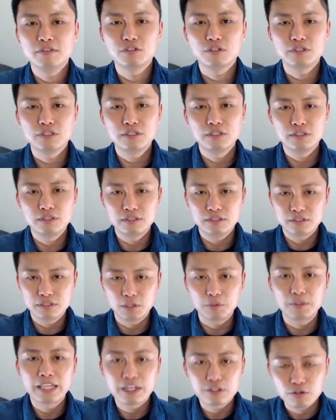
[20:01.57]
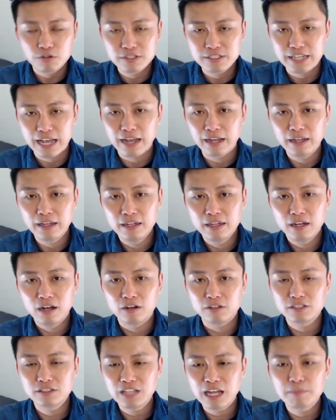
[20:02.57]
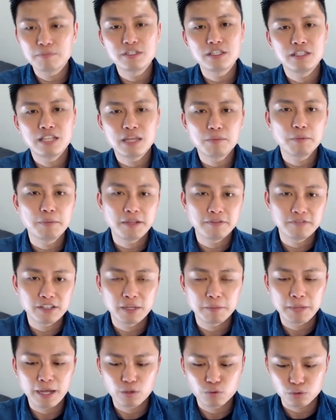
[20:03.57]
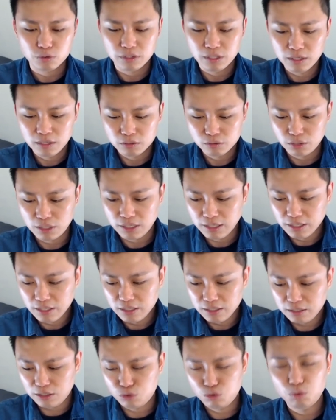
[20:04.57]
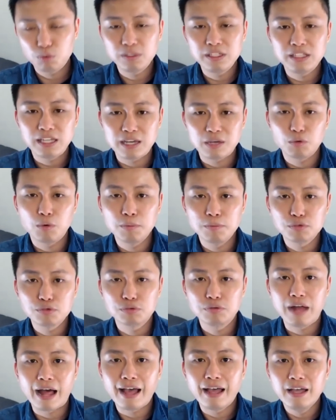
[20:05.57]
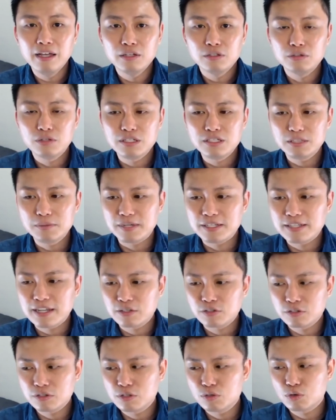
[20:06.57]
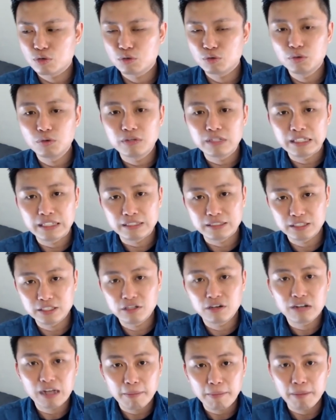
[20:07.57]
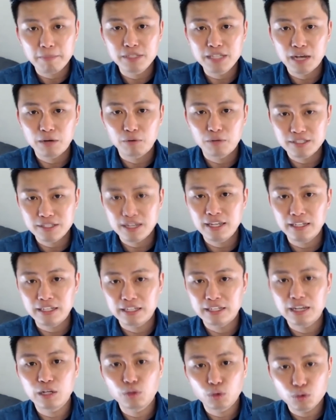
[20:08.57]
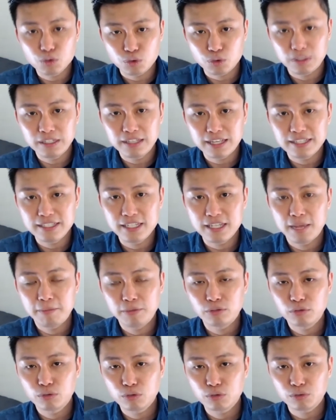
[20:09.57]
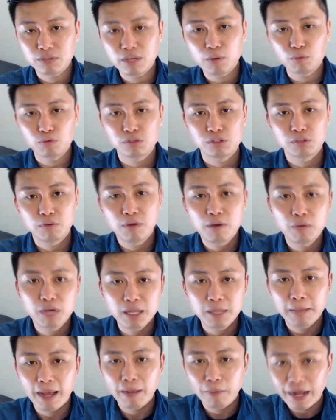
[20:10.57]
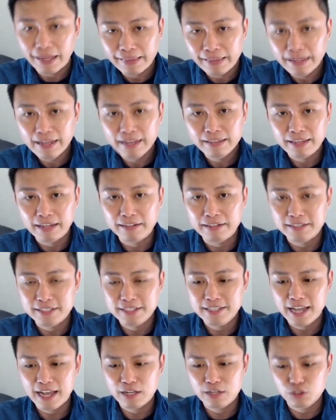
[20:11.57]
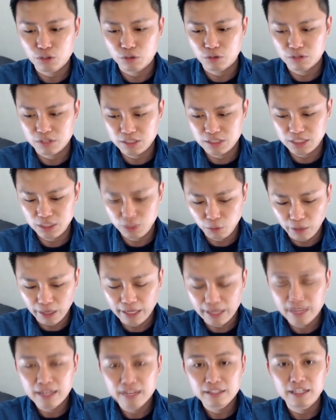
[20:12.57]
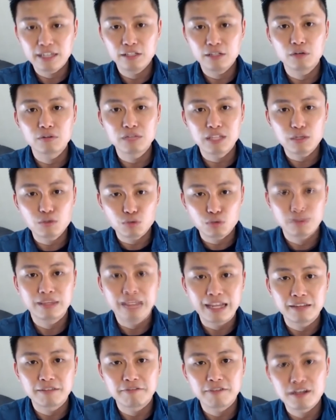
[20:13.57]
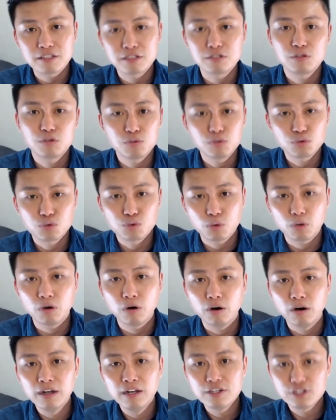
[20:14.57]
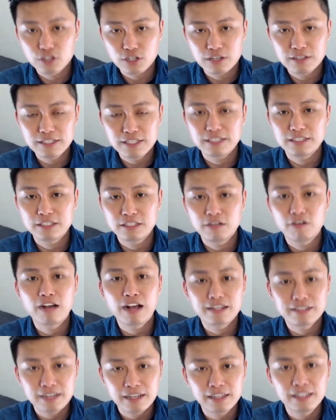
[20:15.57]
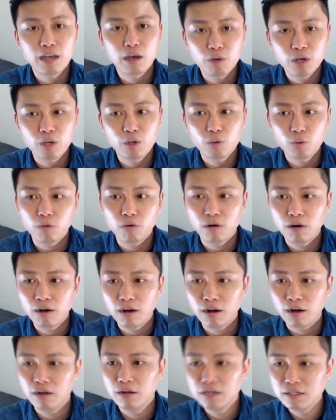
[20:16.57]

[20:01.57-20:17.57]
就是社会大众讲，好，这是他们自己内部评分的标准，所以你去问也问不出来。所以基本上就是说，如果你信用卡办不下，我建议你可以多存一点钱，比如说存到五十万或一百万，那你接下来就有机会可以用定存单的方式去做申请信用卡，这样应该会过。好，